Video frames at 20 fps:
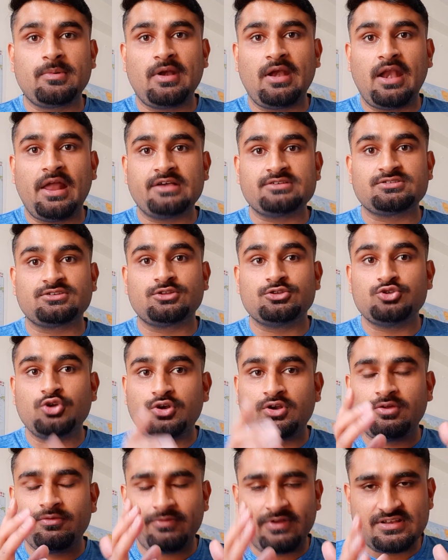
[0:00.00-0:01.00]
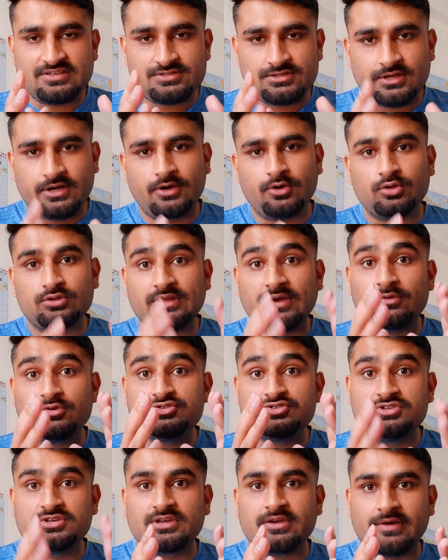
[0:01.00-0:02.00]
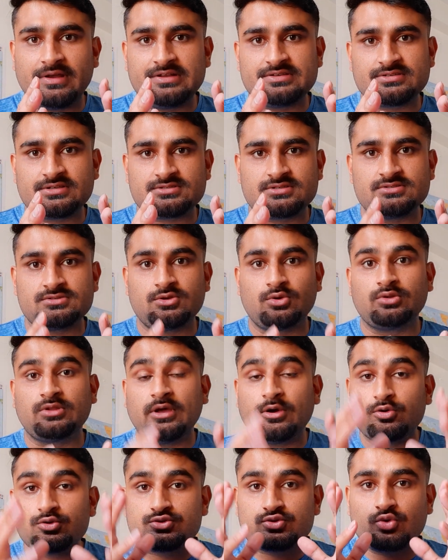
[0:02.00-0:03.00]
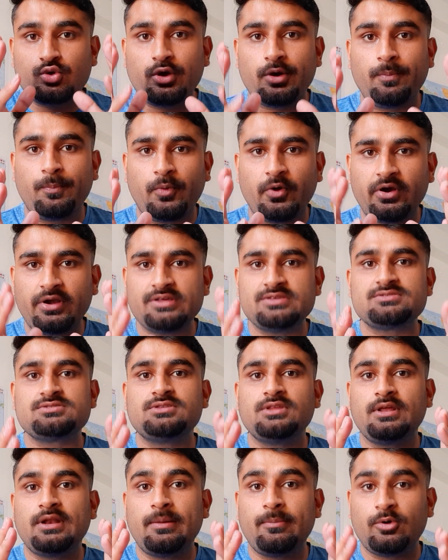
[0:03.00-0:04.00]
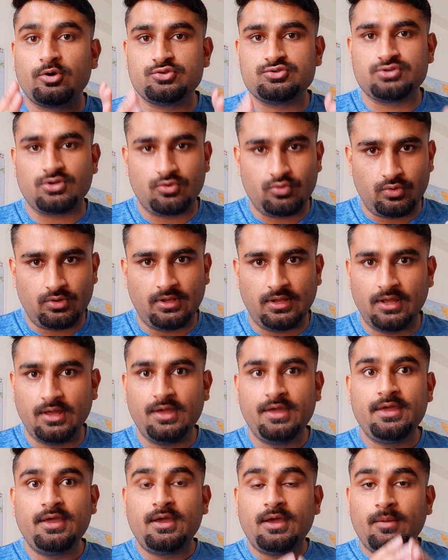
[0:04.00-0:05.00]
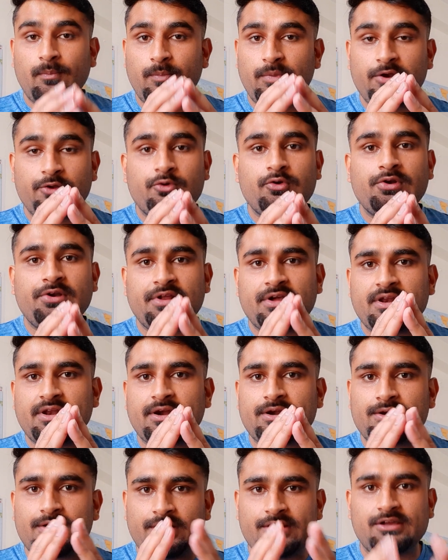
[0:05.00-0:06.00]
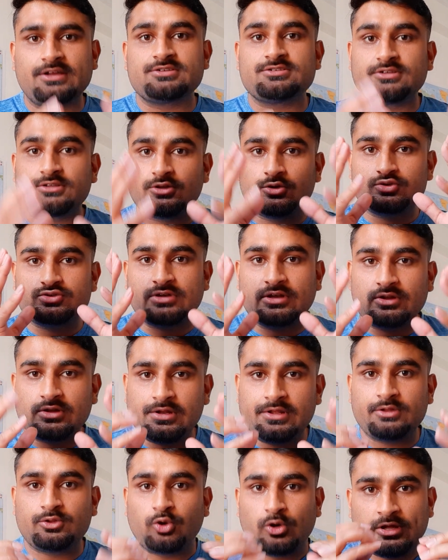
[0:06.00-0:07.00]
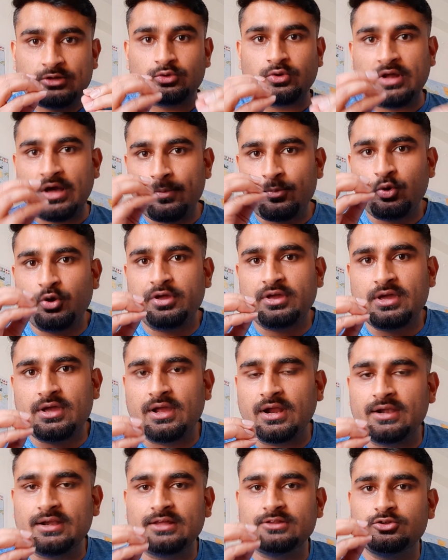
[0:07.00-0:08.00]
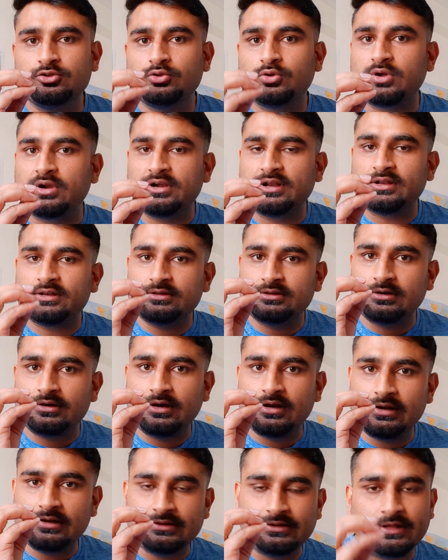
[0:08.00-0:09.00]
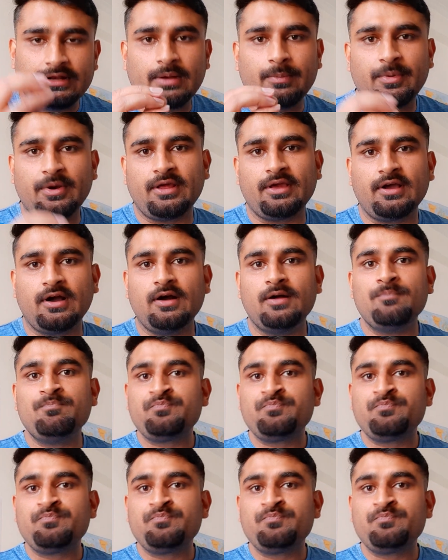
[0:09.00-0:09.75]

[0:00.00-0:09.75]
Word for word: में नहीं ला सकते जो डिफरेंस क्रिएट होता है वो जीके वाले सेक्शन से होता है उसको इंपॉर्टेंस देना बहुत ज़रूरी है बिल्कुल निगलेक्ट नहीं कर सकते उसका तो लिए थोड़ा थोड़ा आपको एक एक घंटा दो दो घंटा डेली देना पड़ेगा